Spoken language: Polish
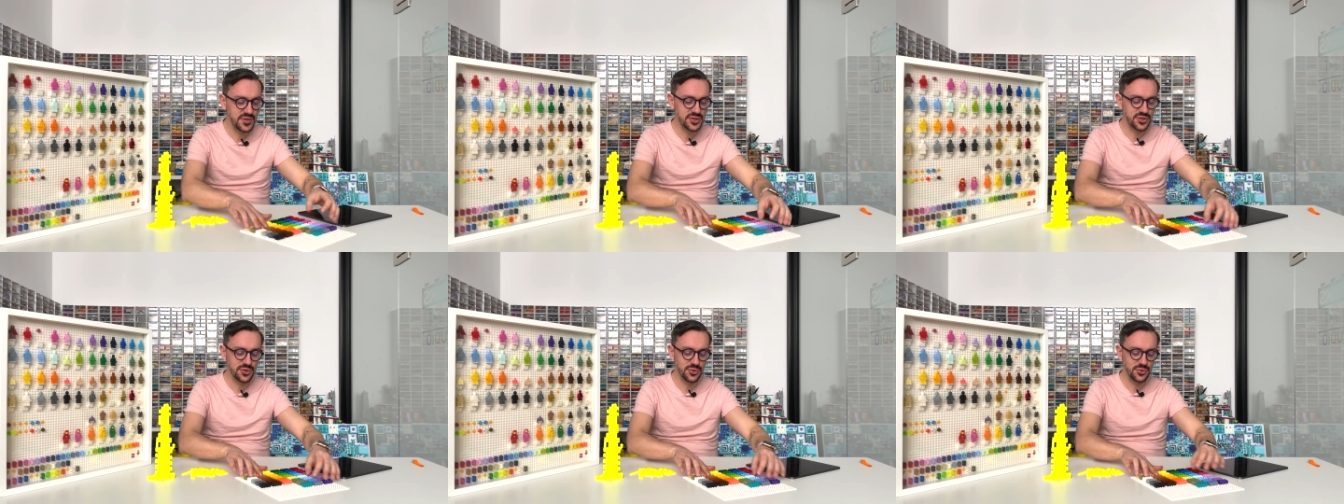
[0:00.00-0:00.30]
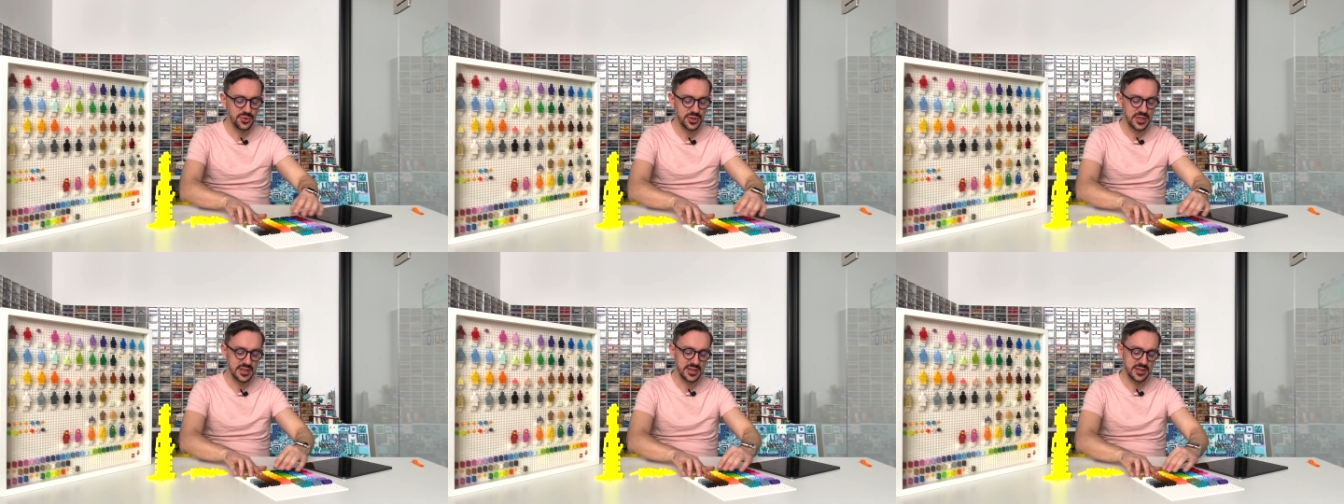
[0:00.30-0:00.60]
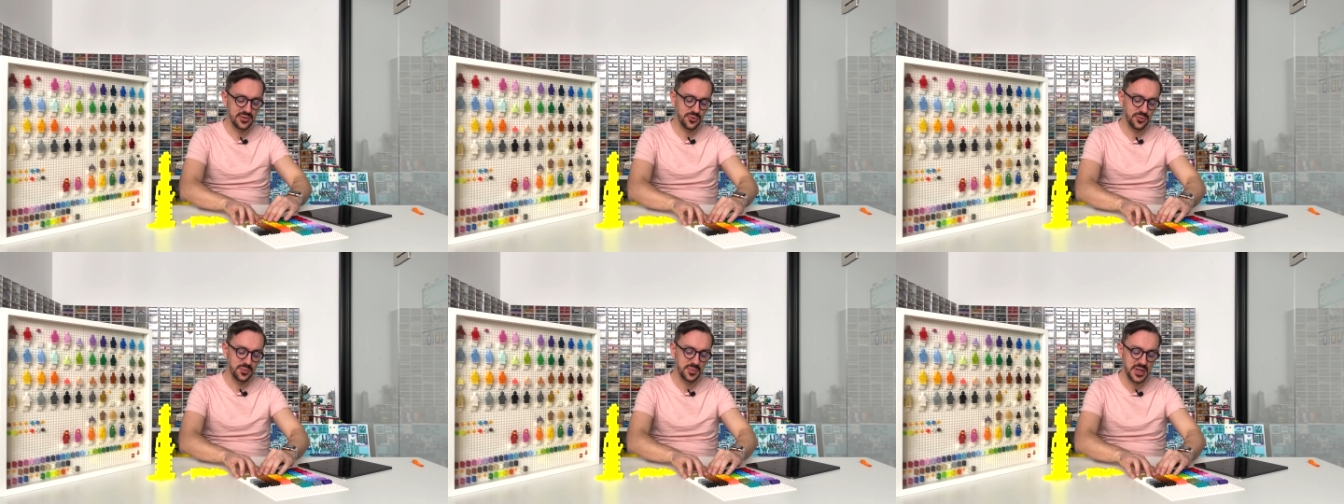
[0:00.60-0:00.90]

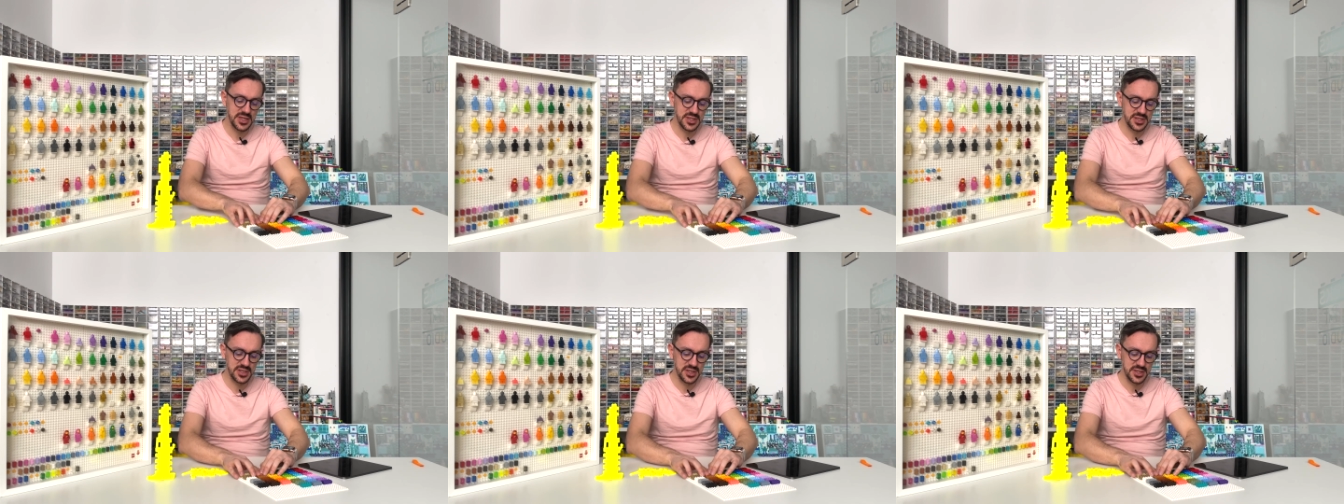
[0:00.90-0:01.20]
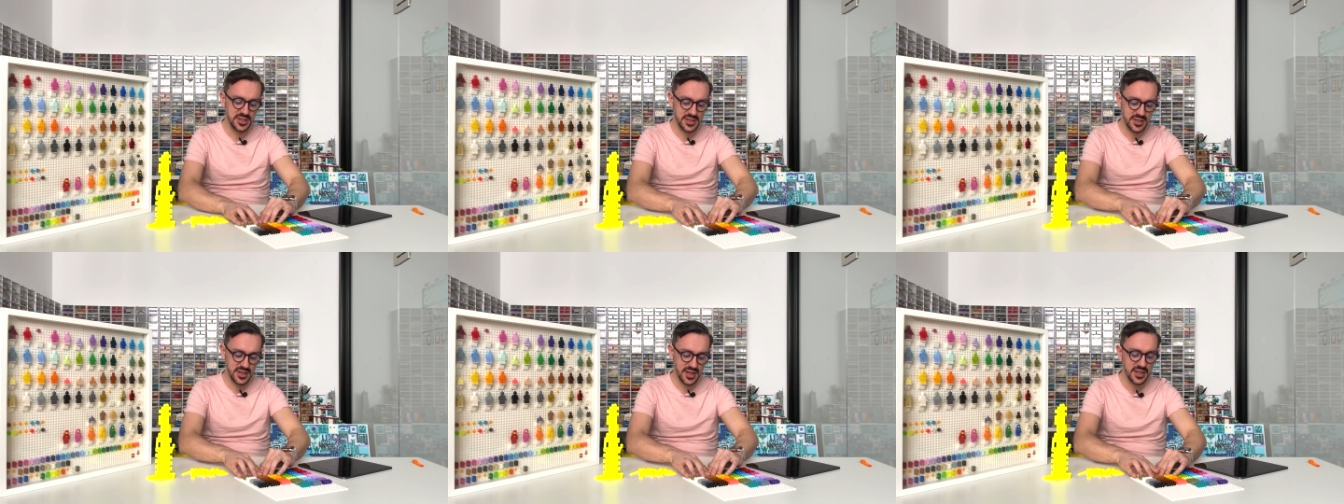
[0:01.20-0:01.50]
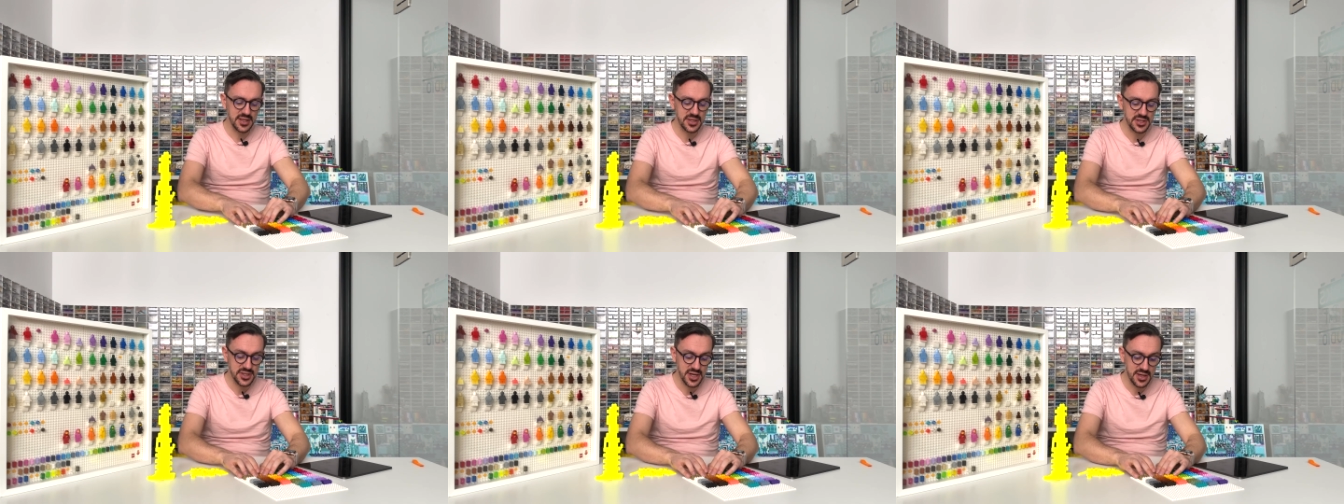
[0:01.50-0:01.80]
żółty umieścić na
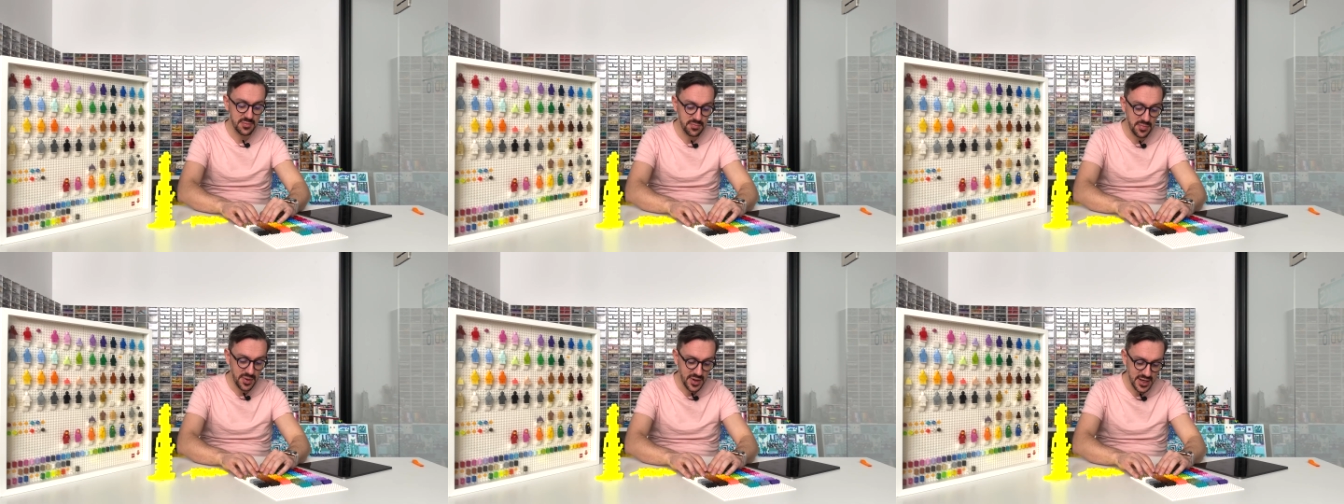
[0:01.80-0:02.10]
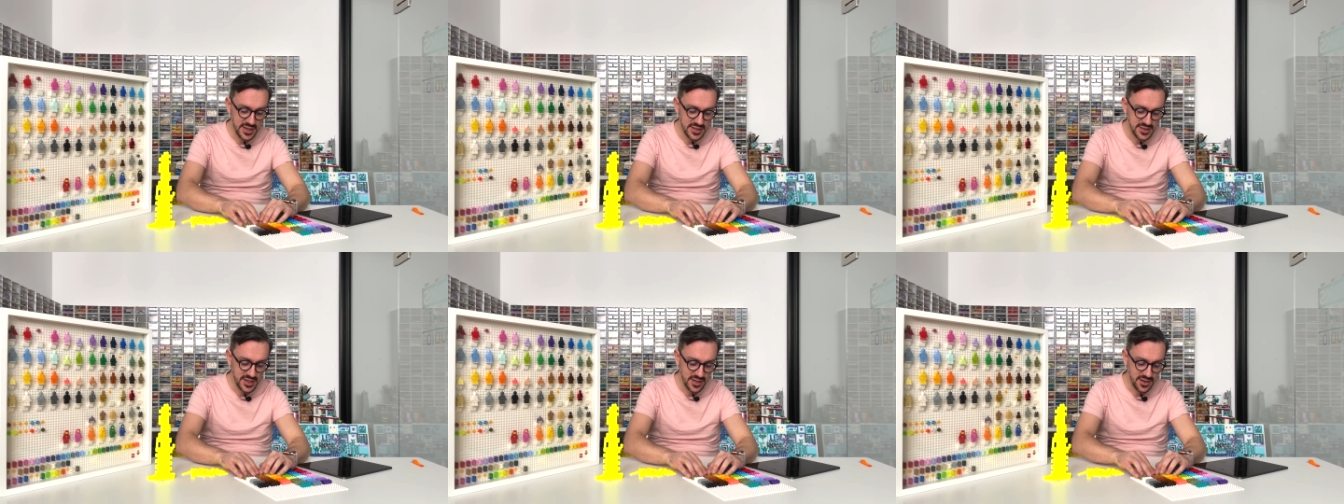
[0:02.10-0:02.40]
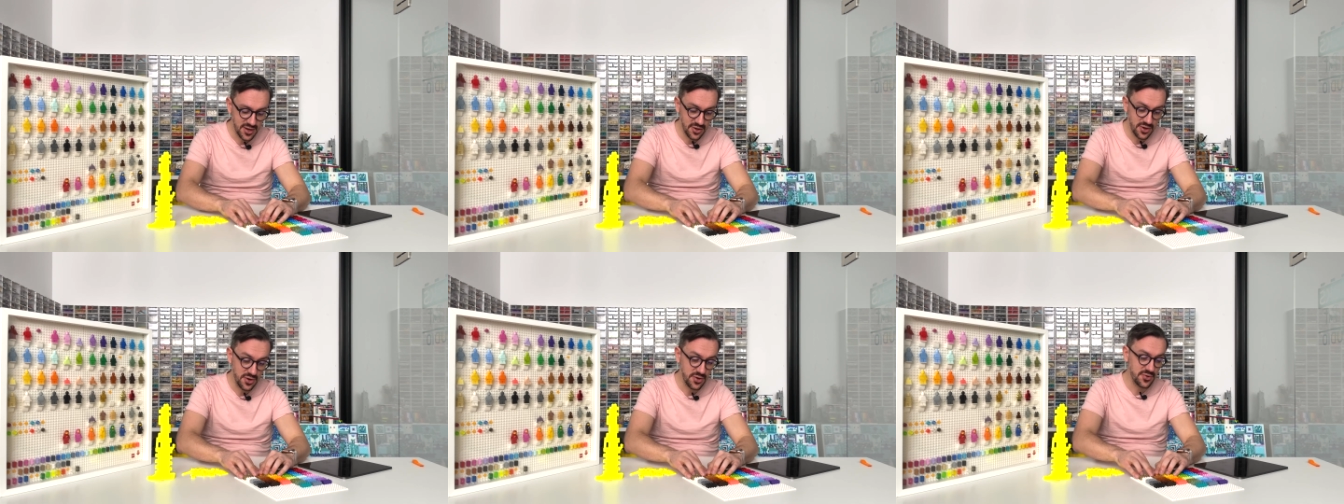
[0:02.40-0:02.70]
naszej palecie
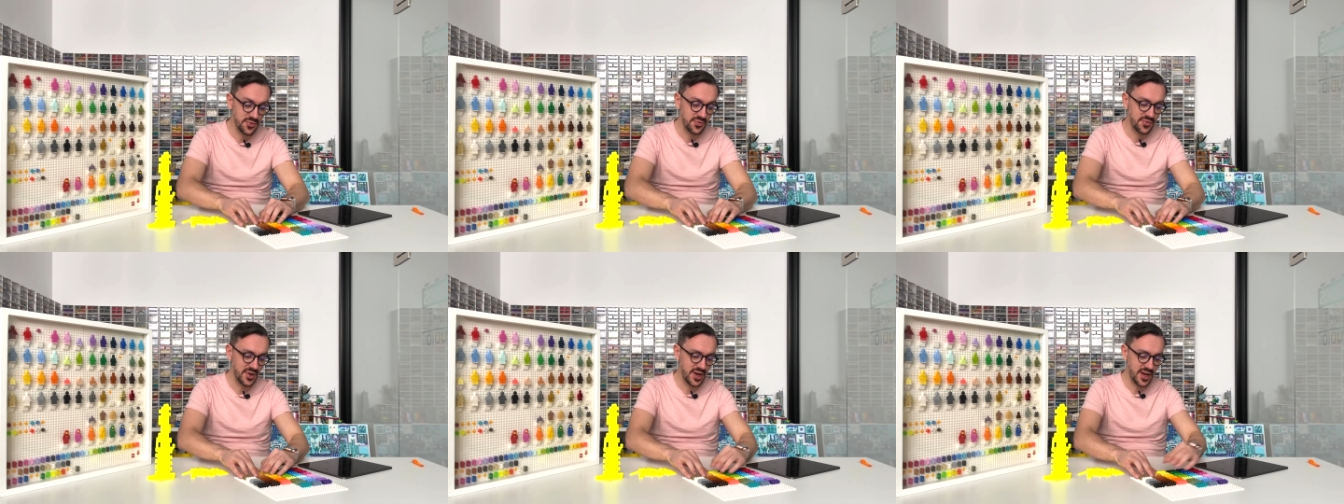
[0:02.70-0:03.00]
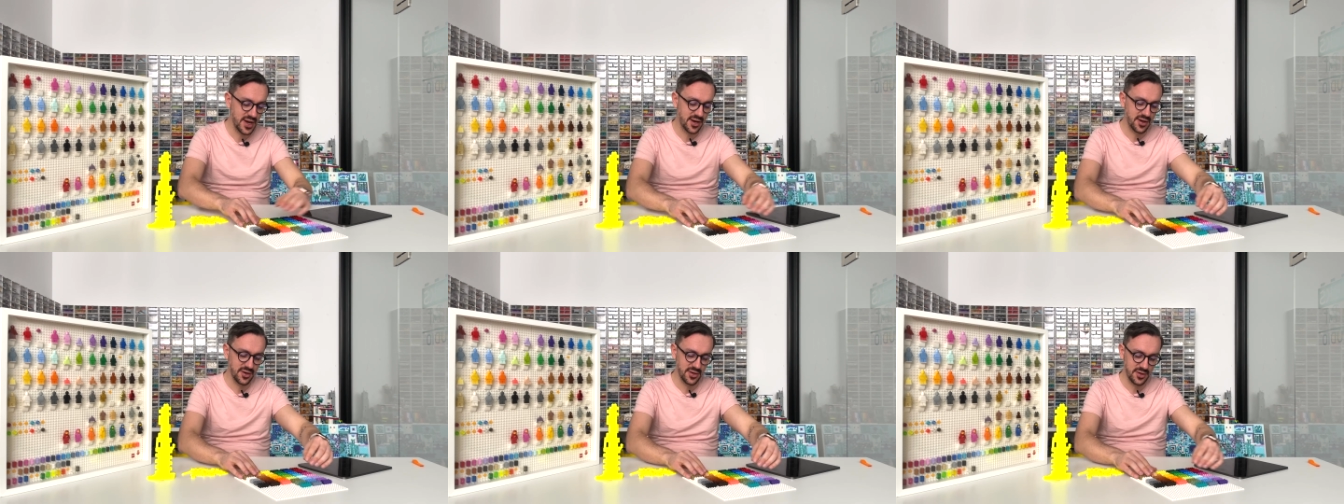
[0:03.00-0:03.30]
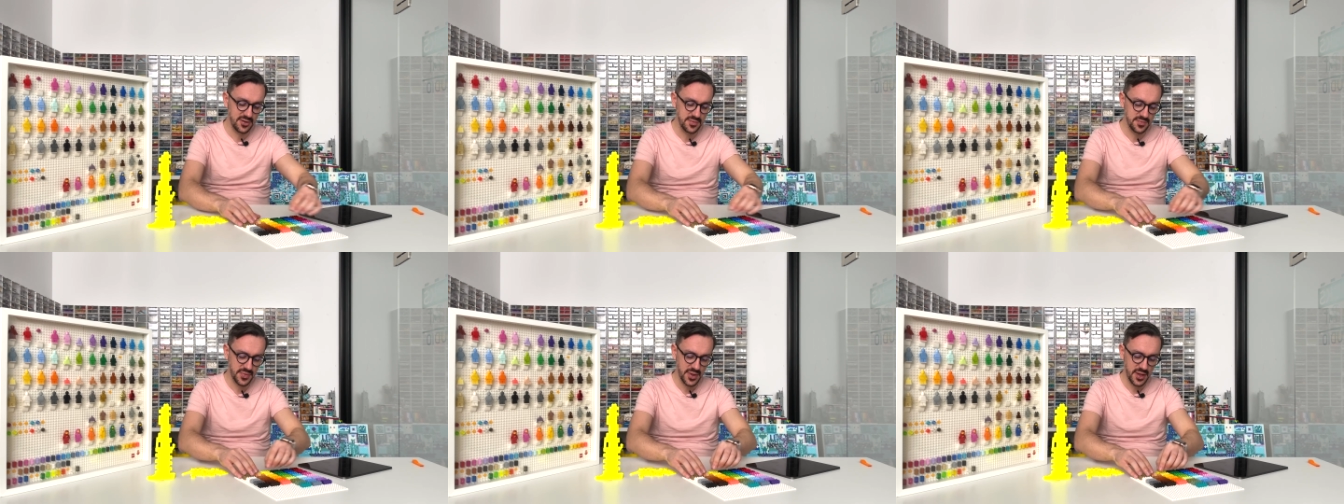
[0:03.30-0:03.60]
kolorów
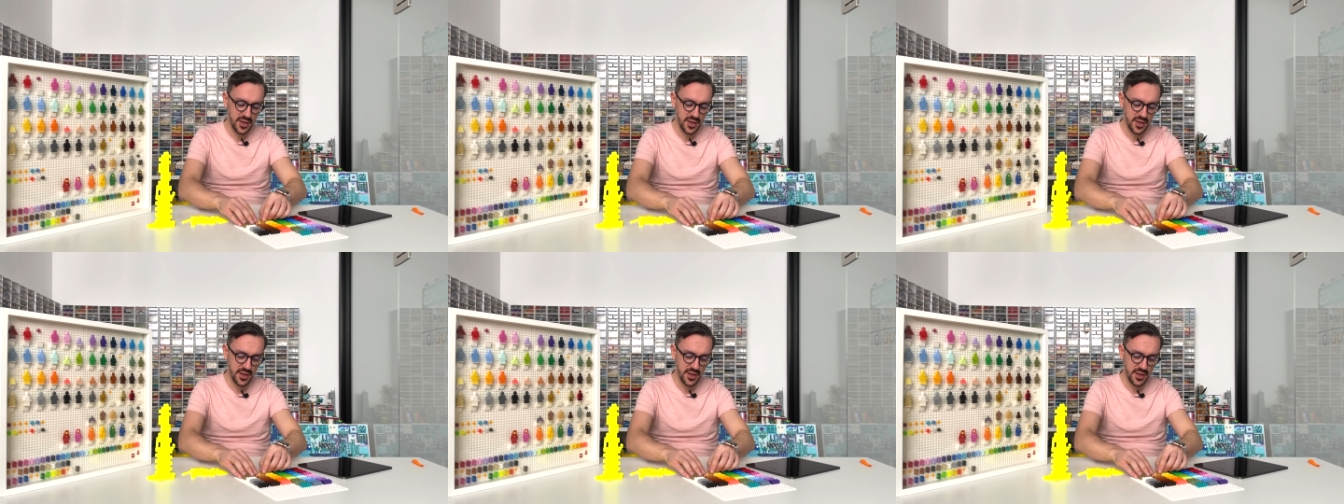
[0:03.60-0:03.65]
Lego?